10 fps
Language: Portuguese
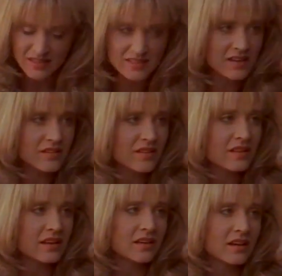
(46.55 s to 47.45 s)
E tem
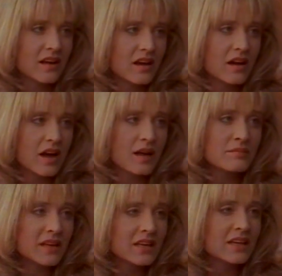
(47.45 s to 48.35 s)
mais uma coisa.
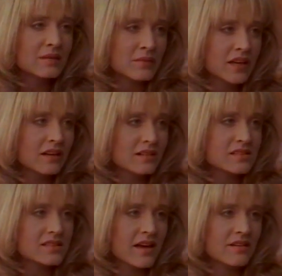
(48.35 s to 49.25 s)
Eu vou vê-lo
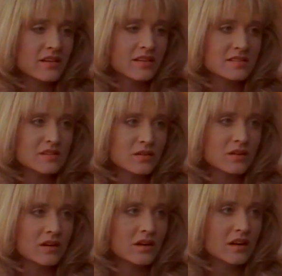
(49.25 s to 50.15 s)
novamente sábado, por
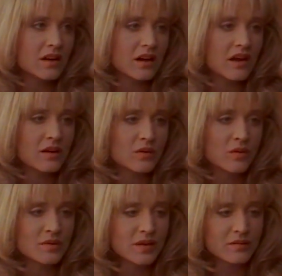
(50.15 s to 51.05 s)
isso não
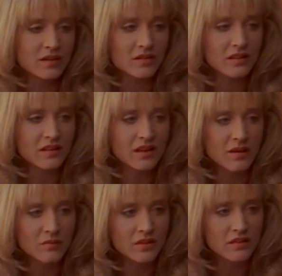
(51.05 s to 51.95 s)
poderei ir no jogo
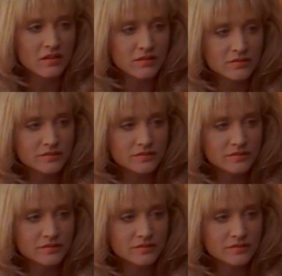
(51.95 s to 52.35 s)
com você.